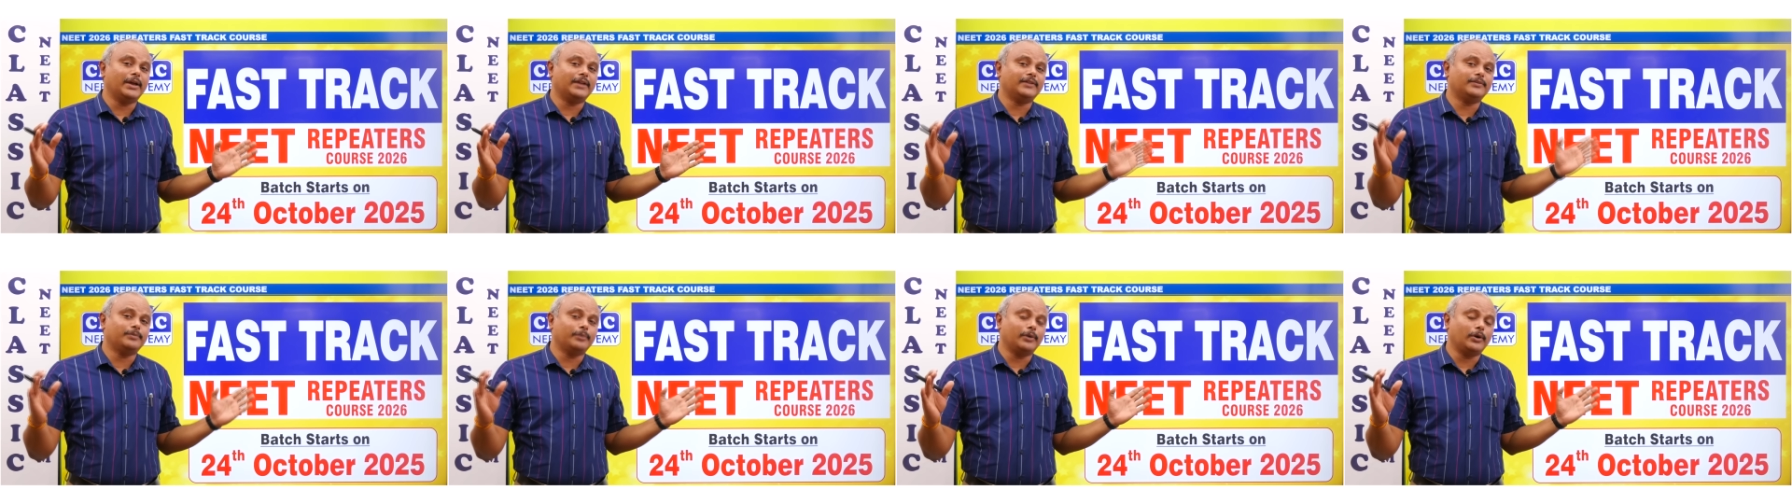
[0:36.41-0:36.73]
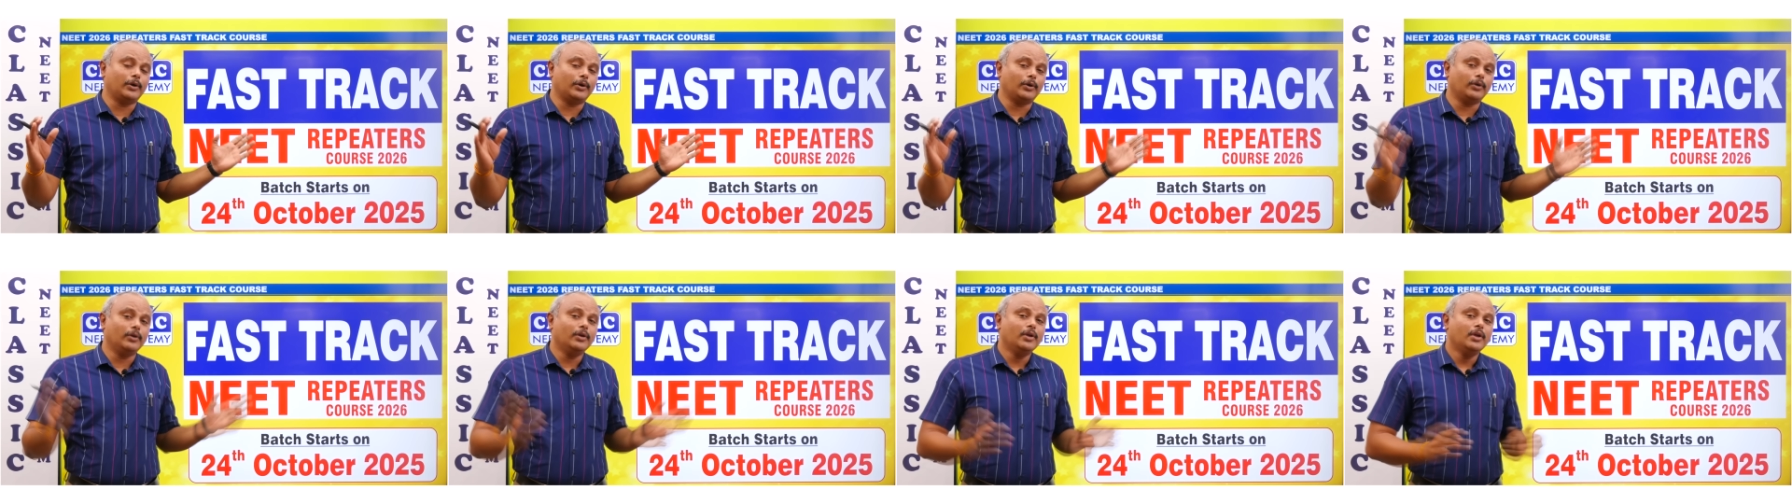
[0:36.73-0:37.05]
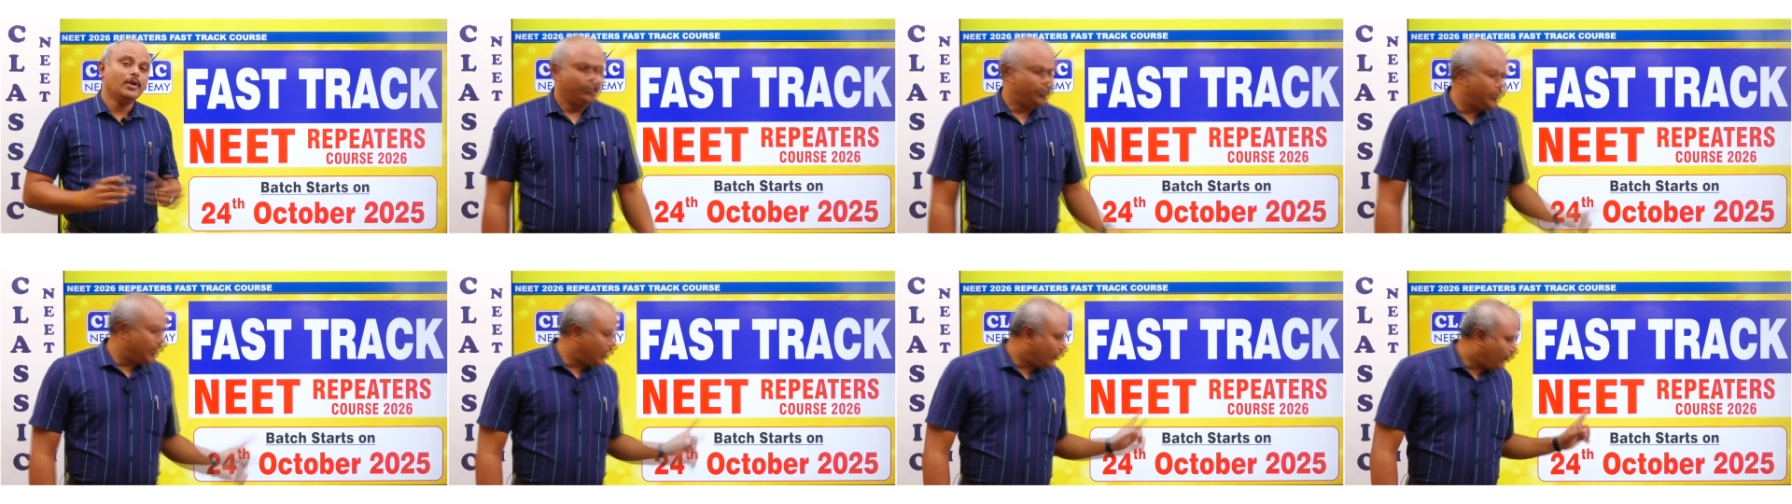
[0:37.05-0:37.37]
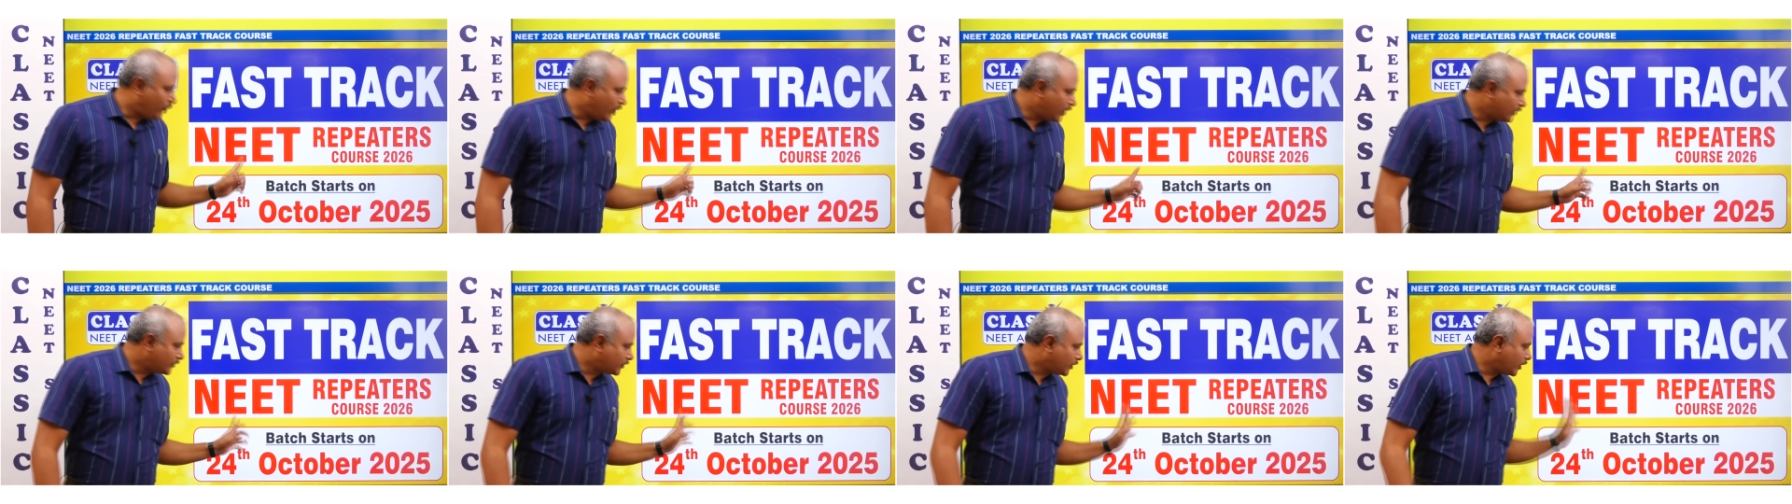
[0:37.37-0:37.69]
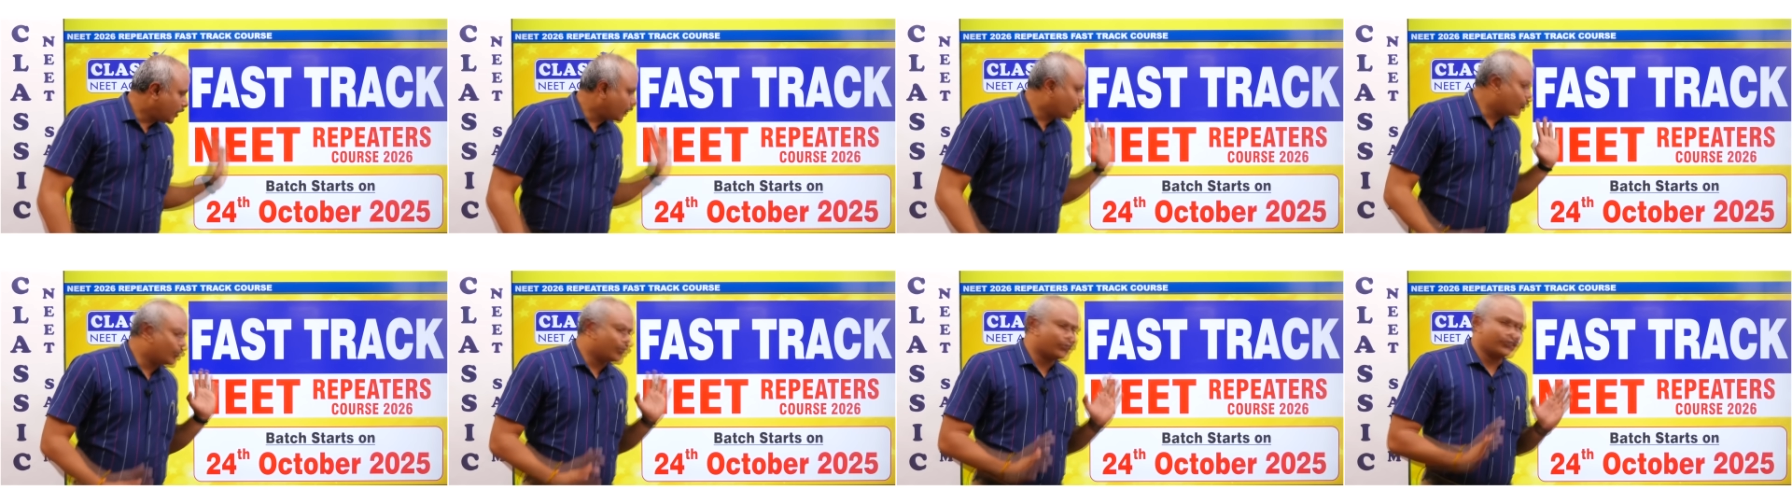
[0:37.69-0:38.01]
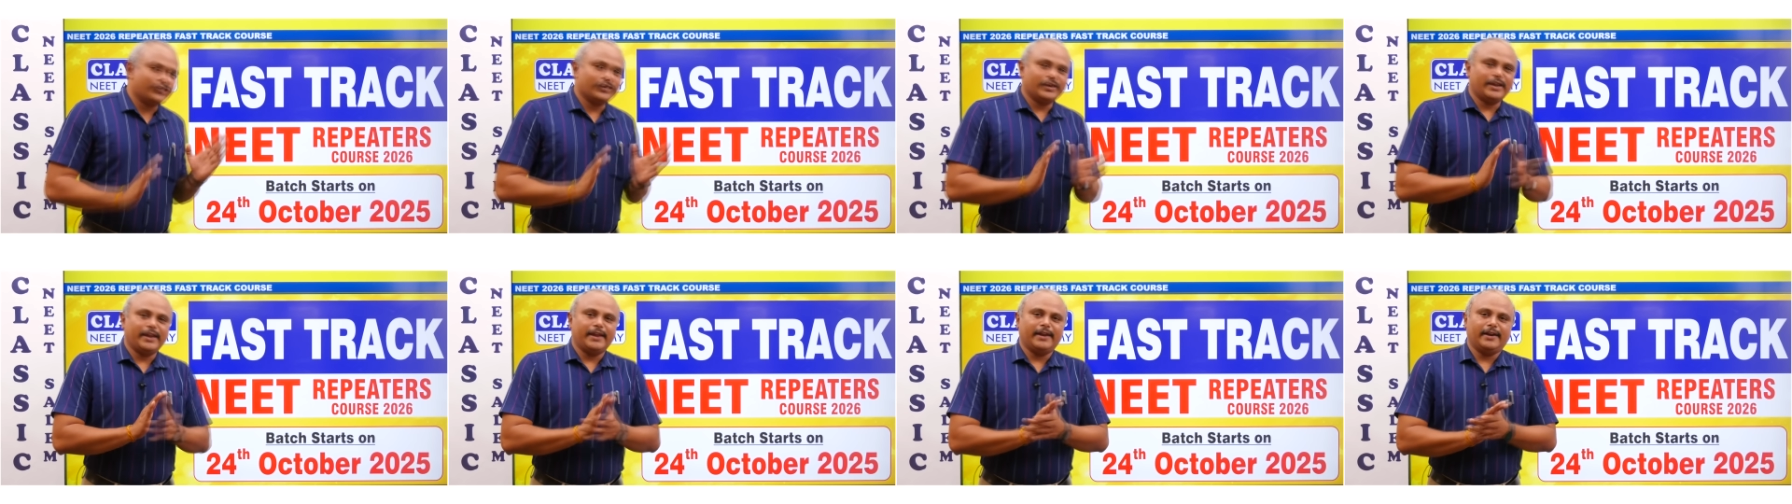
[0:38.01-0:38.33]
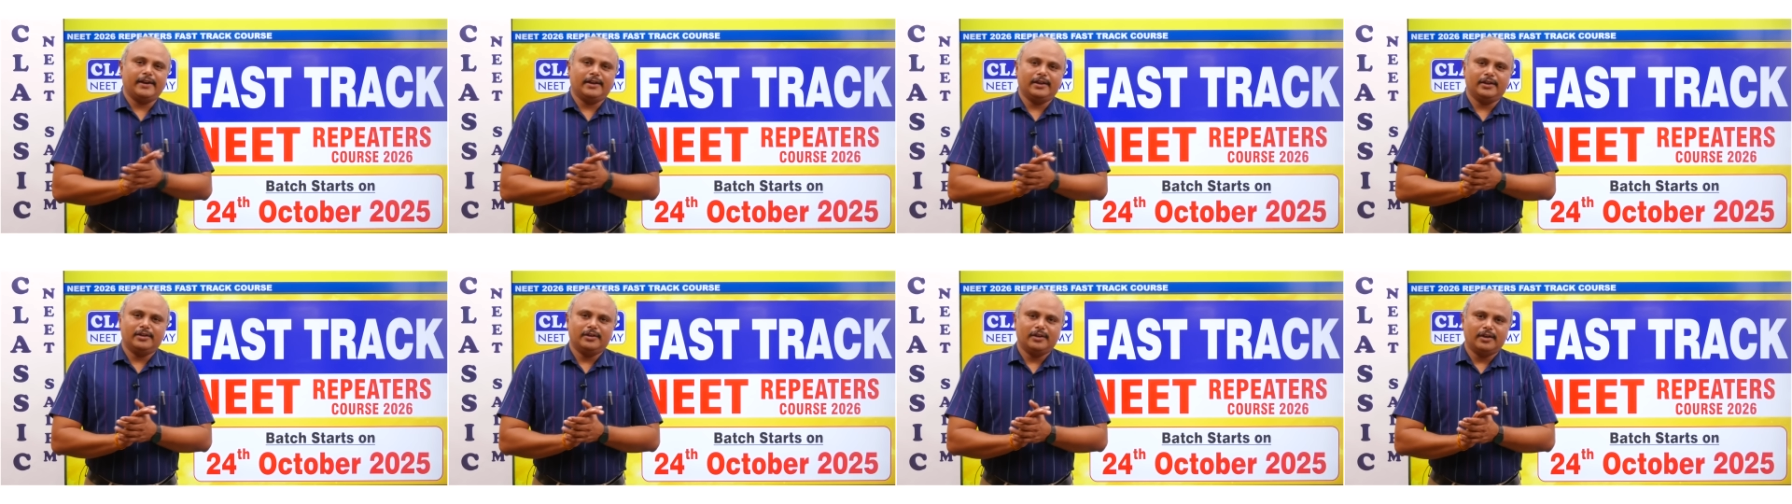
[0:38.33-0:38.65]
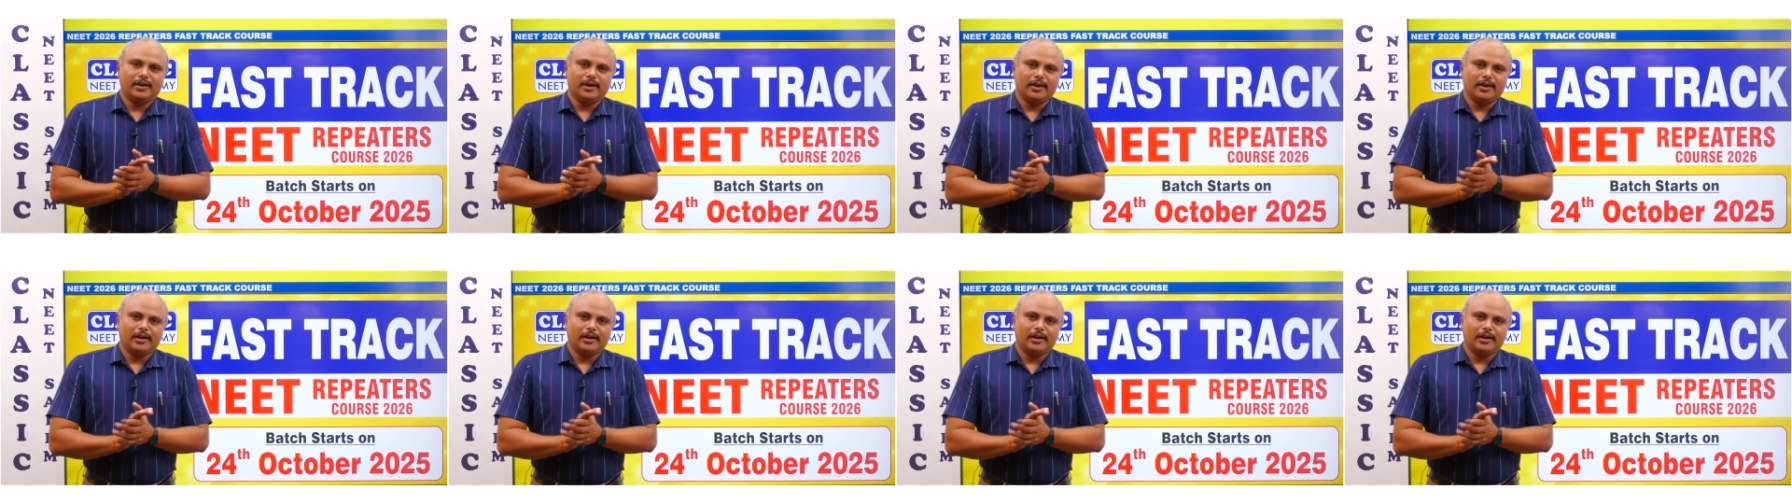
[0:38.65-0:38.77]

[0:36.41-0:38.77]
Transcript: பேட்ச் பண்ணுறோம் இப்போ இந்த ஃபாஸ்ட் ட்ராக் கோர்ஸ்னால் என்ன